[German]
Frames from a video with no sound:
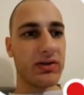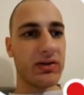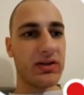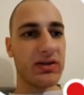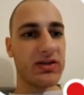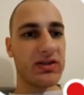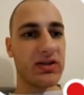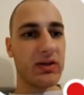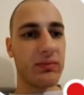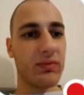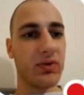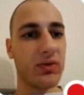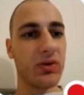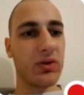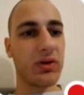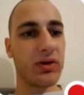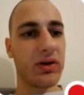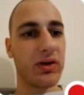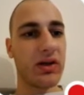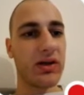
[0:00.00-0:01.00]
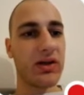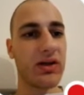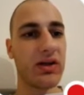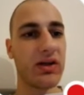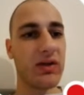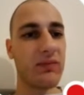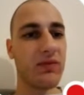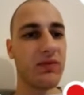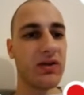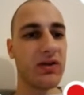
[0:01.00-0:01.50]
Nee, ich habe null. Ja, dann
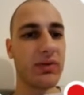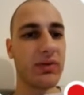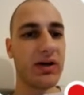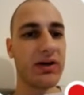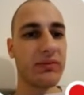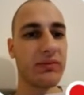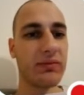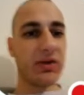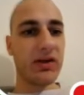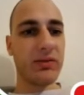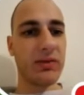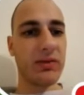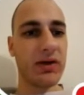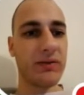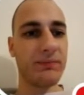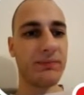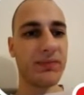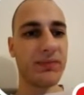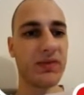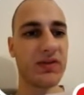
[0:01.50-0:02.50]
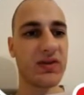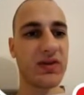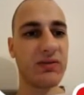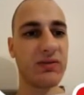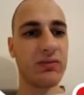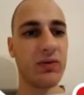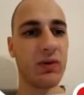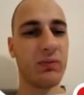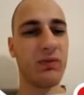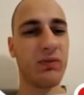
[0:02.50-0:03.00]
nehmen wir die beiden mal lieber. 10,
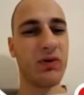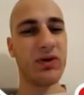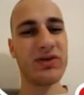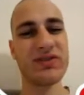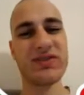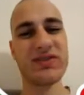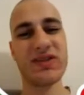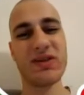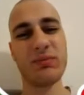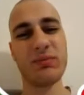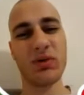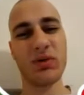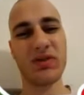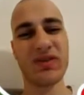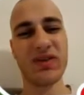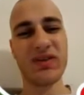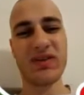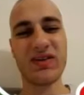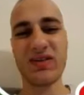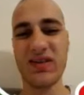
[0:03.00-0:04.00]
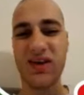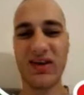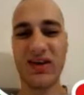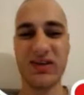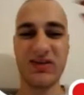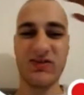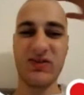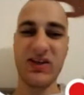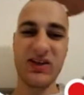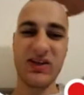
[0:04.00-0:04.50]
obwohl 10% ist
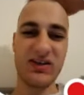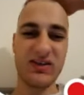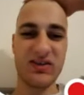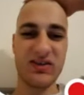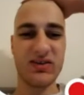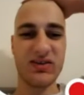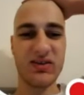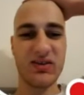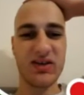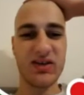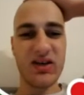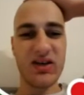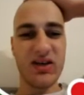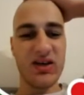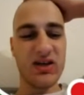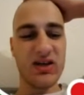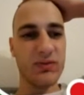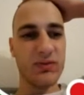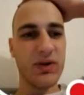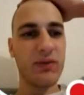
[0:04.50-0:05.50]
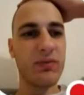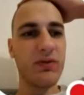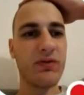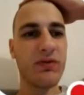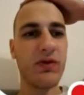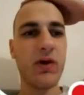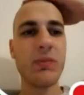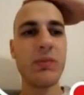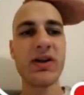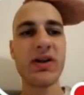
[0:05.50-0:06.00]
echt wenig, ne? Ich meine,
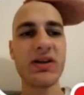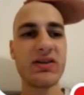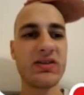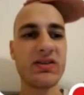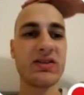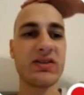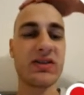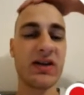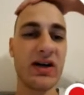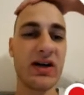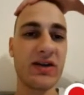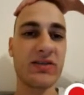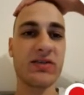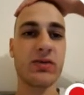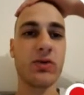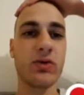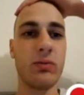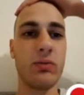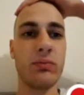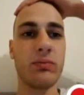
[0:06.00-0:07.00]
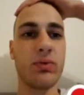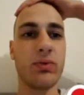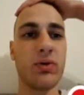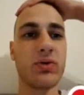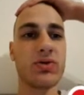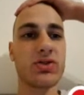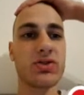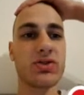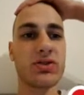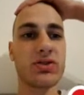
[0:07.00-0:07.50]
bevor man richtig krass Truppen
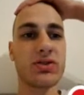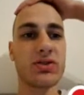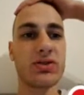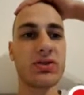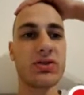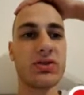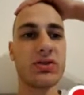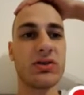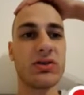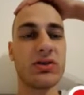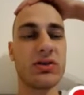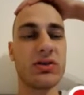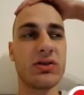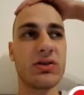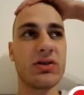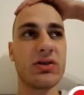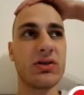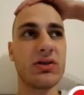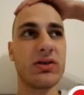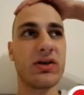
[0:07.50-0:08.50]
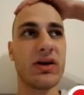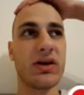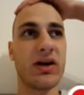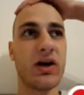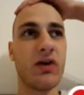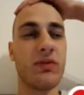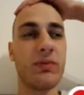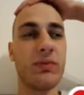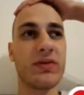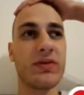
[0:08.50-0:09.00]
pusht, da
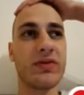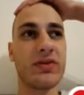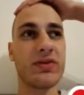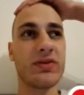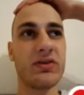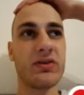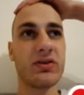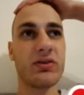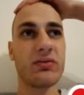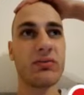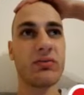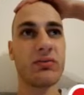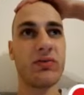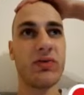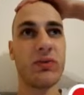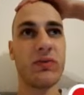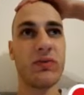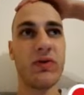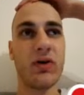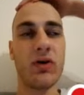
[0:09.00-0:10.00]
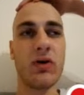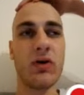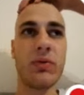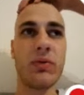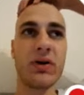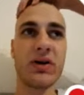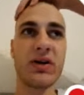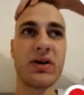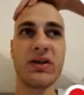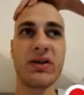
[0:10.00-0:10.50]
kauft man sich
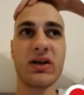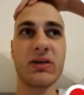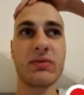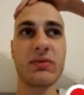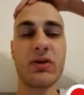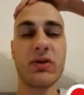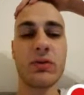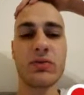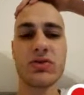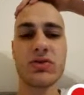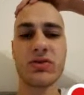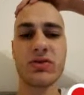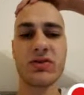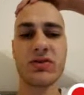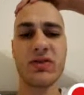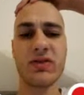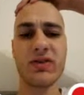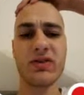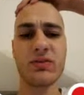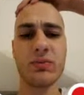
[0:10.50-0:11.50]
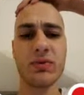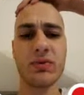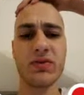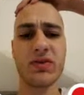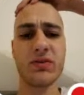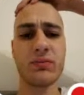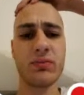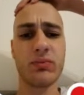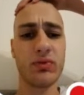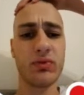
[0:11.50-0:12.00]
5-Euro-Paket, da gibt es glaube ich schon 20%
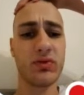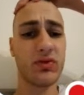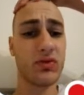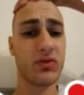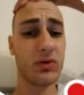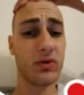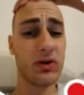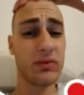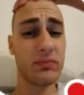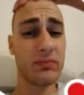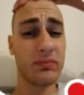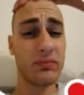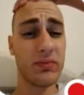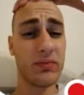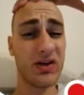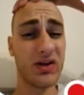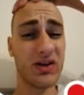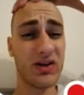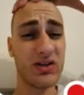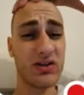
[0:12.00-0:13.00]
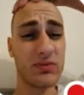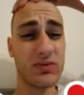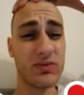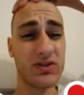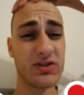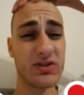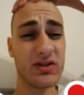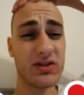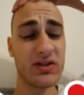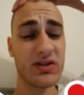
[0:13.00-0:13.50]
Boost. Oder irre ich
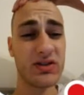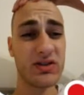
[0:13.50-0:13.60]
mich da?